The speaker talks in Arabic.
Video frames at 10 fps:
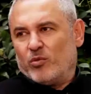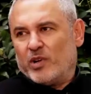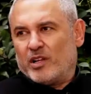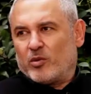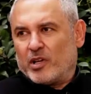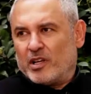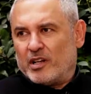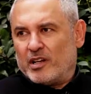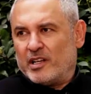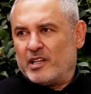الوان
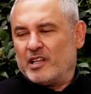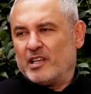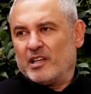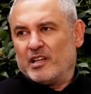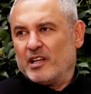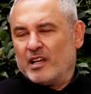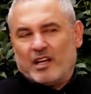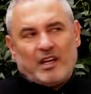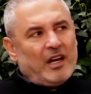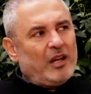الرويال هن
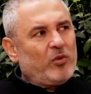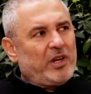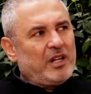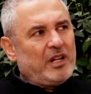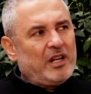الوان